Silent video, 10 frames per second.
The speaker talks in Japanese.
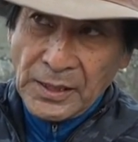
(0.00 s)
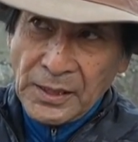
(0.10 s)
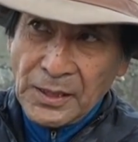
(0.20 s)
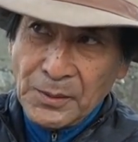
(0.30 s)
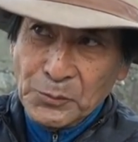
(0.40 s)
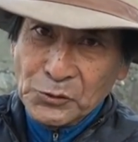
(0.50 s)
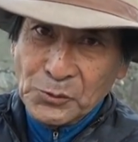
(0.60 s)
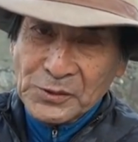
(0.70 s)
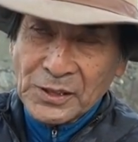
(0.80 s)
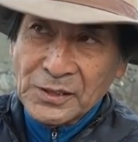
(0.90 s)
えー、
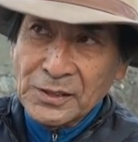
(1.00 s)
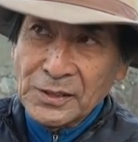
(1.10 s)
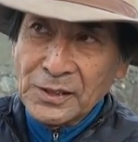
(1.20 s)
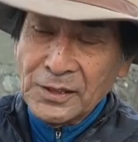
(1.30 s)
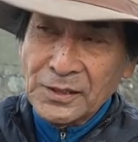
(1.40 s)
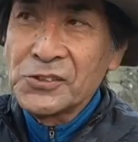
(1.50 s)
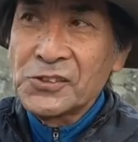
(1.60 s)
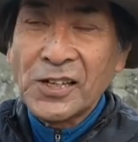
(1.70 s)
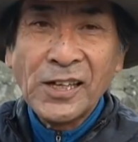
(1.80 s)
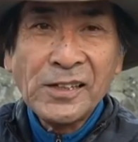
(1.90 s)
最も魚が
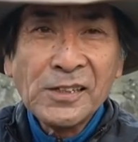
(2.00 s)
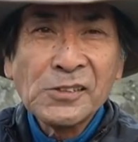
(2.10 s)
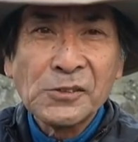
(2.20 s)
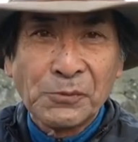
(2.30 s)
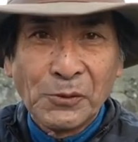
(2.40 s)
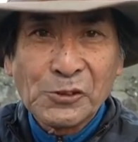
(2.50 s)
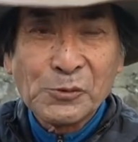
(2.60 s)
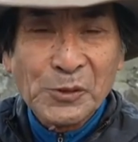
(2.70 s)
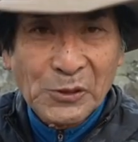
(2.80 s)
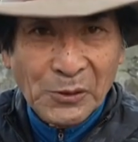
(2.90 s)
スイッチが入りやすい
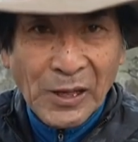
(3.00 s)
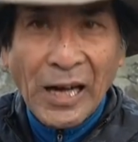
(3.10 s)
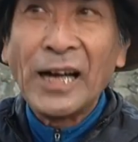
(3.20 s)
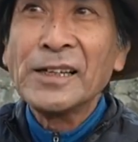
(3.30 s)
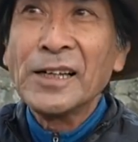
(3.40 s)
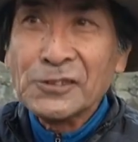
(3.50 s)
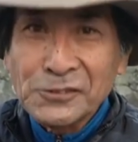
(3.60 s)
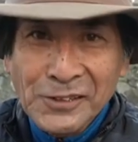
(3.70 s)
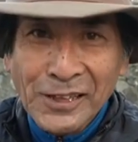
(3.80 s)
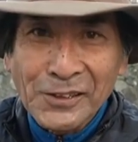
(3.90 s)
フォールスピード速
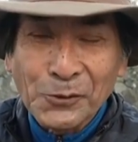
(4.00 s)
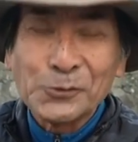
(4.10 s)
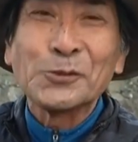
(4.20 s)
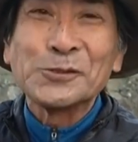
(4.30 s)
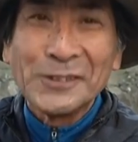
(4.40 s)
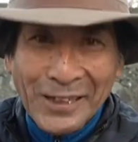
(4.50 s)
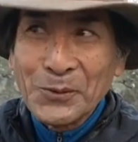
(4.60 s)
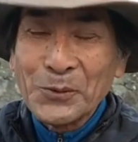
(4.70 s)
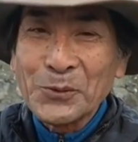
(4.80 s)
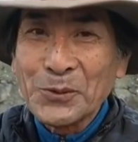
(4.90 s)
くない遅くない
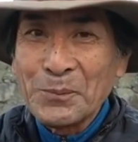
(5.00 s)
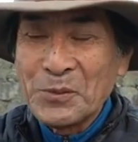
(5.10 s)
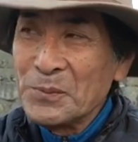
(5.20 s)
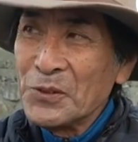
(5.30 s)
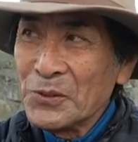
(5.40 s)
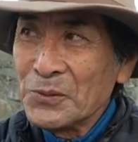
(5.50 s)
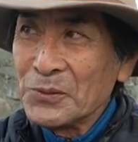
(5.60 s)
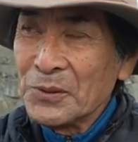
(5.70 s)
このね微妙